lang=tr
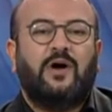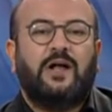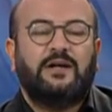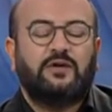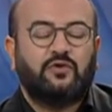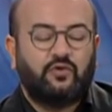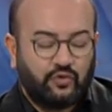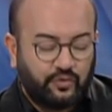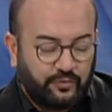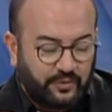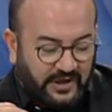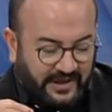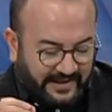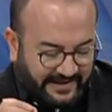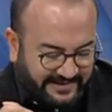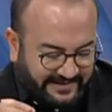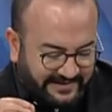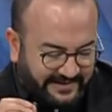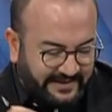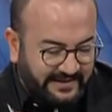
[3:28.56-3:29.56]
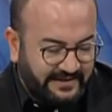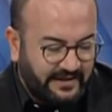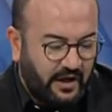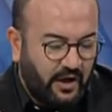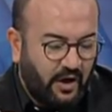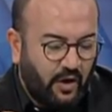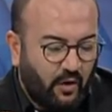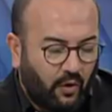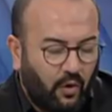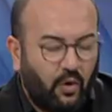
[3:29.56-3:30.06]
Güvenlik Kurumu'na gittik.
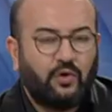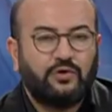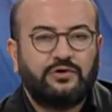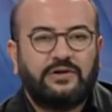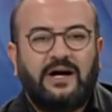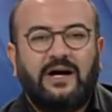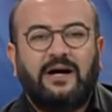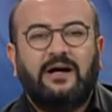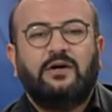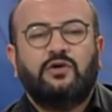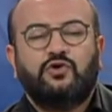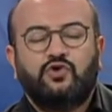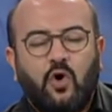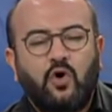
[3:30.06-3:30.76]
Orada